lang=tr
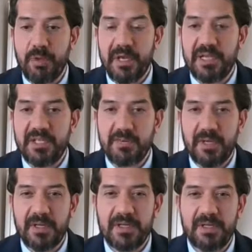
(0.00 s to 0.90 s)
Merkez
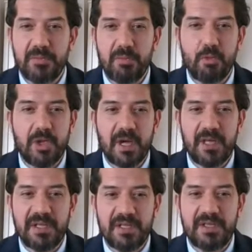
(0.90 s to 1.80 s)
Bankası'nın bir
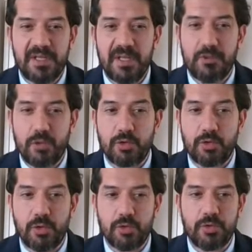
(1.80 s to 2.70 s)
müdahalesi söz
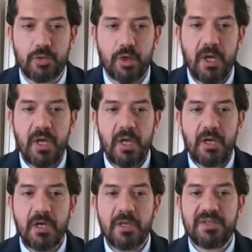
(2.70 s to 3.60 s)
konusu.
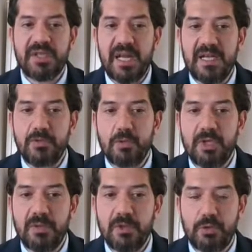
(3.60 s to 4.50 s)
Ee, sterlin
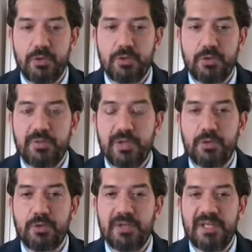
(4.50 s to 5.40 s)
dolara bakıyorsunuz
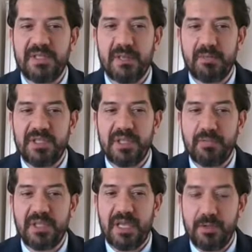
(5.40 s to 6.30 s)
1985'ten
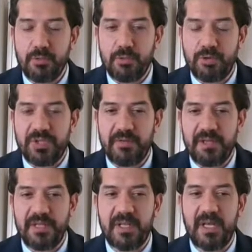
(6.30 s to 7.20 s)
beri en düşük
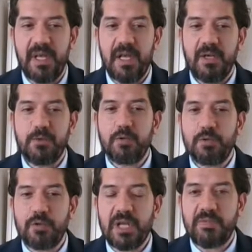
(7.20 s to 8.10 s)
seviyede. Euro dolar